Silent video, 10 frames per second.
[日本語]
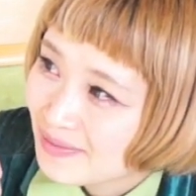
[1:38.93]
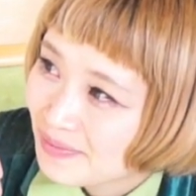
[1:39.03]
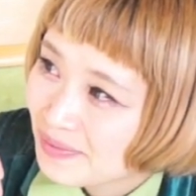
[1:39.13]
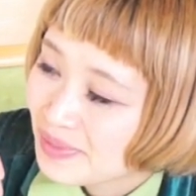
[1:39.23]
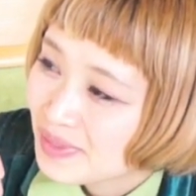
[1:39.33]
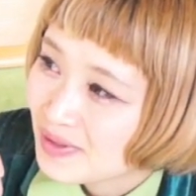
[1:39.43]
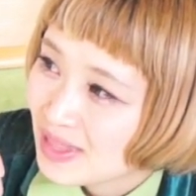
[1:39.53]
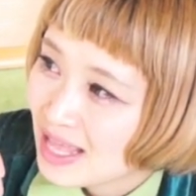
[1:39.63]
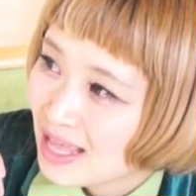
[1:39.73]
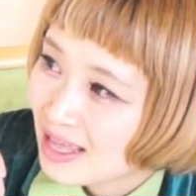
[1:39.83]
うんと
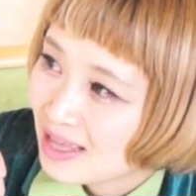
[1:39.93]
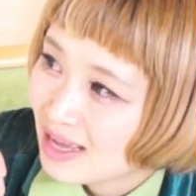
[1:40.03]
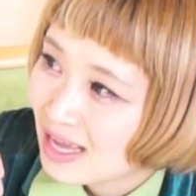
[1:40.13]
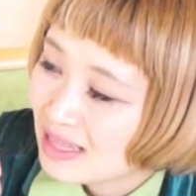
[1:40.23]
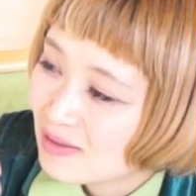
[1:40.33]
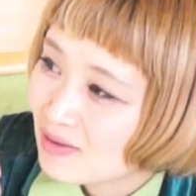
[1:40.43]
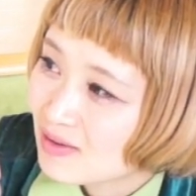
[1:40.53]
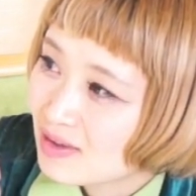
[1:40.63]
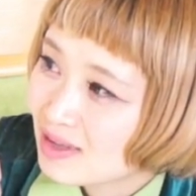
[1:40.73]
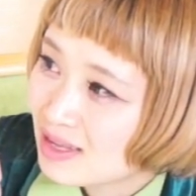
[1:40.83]
ねあ
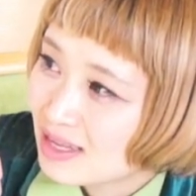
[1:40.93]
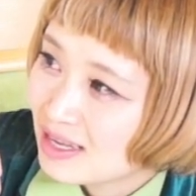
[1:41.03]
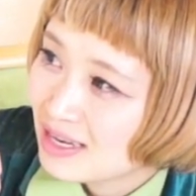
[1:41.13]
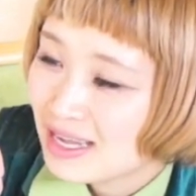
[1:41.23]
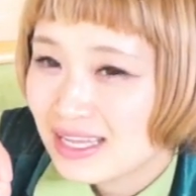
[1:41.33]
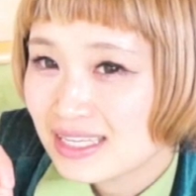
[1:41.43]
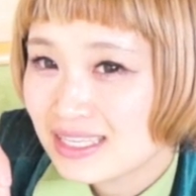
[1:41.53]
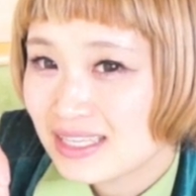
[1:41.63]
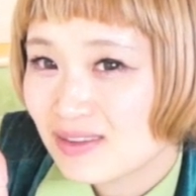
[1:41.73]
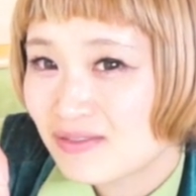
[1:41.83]
と歴
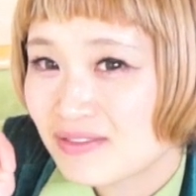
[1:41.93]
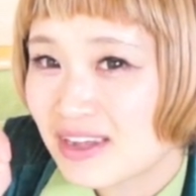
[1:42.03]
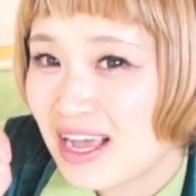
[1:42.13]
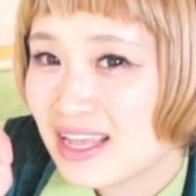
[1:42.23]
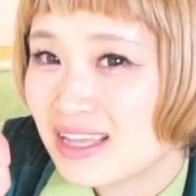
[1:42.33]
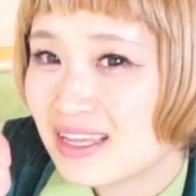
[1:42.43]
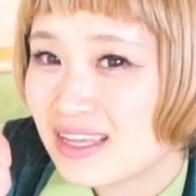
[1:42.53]
史の深い